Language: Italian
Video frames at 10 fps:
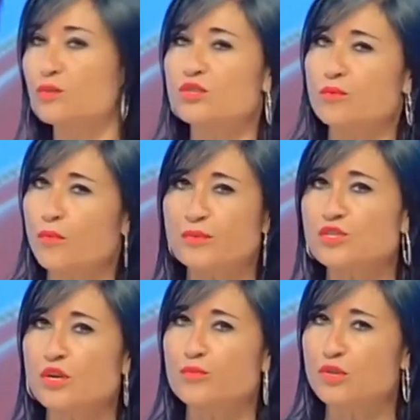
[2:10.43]
Questo è il mio
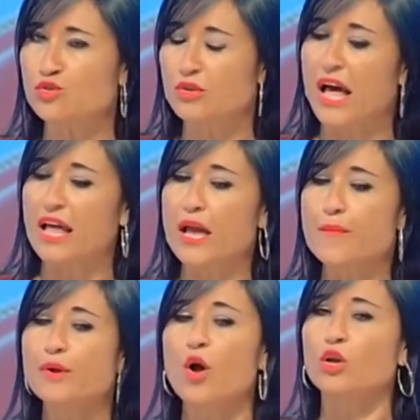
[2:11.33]
pensiero personale, eh,
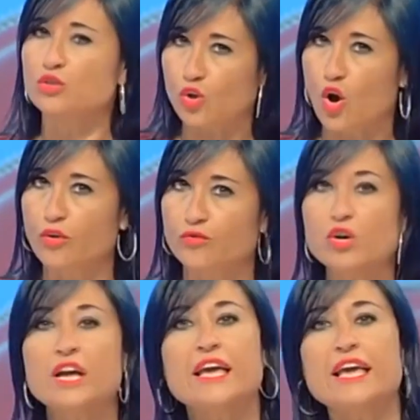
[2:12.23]
però
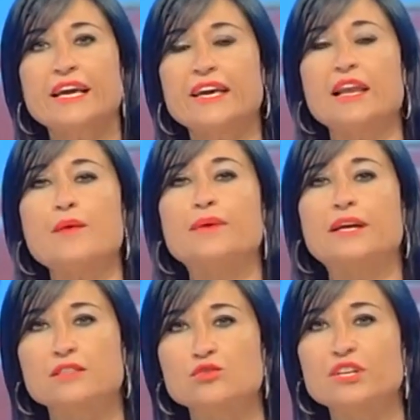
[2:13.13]
trovo che
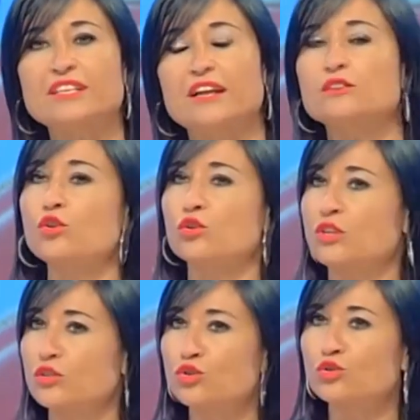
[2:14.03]
l'applicazione dell'articolo
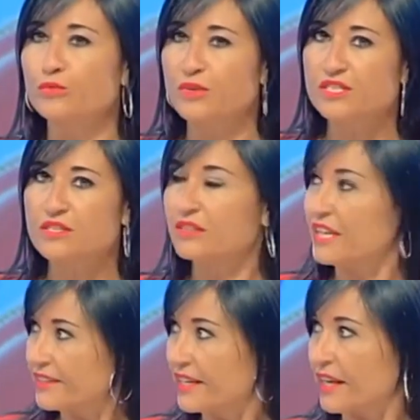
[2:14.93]
88 bis
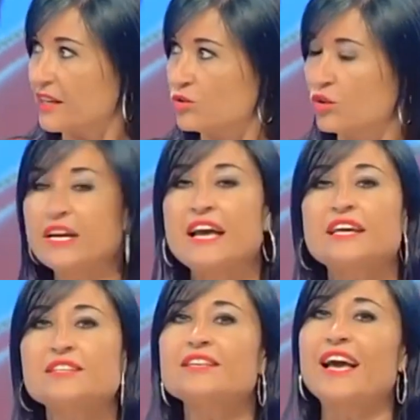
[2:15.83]
del decreto
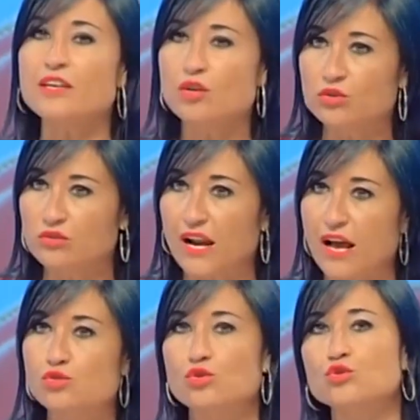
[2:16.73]
sia in
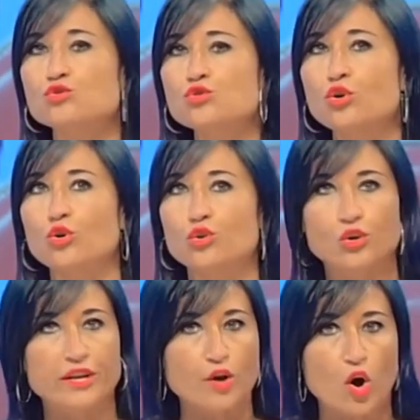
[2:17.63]
contrasto non solo
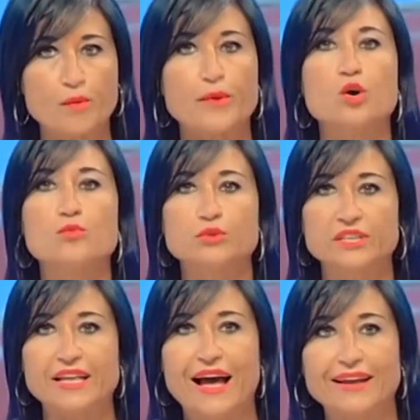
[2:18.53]
con le norme
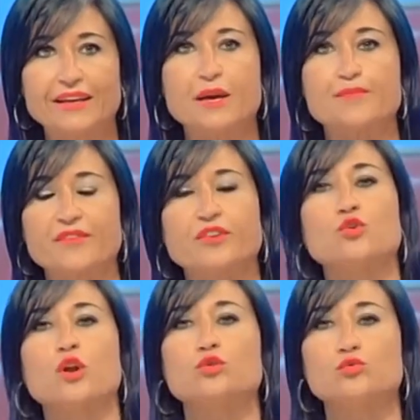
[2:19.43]
comunitarie che
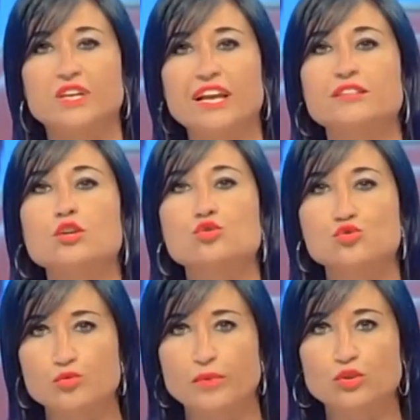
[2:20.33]
prevedono la tutela del
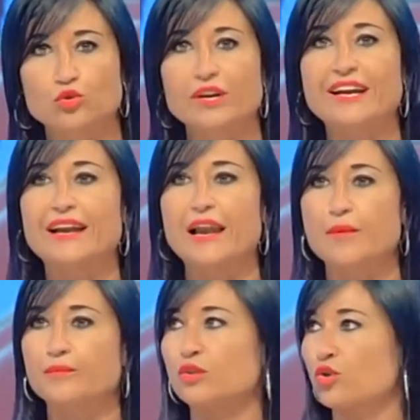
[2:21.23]
consumatore
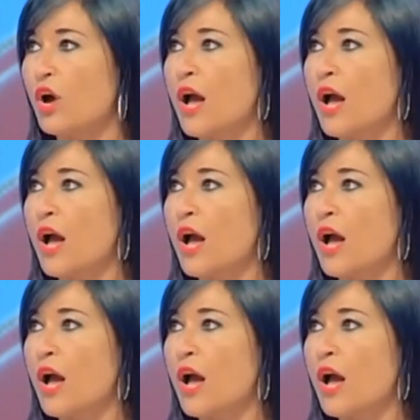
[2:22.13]
nell'ambito